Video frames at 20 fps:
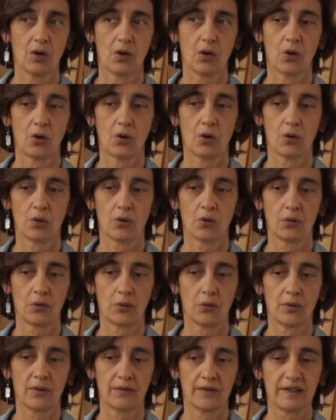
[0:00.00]

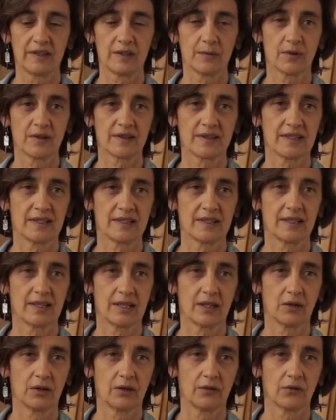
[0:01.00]
ont, effectivement cette
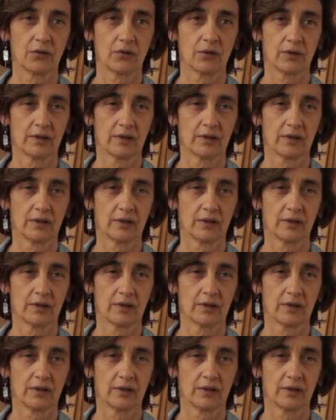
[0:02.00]
idée qu'il faut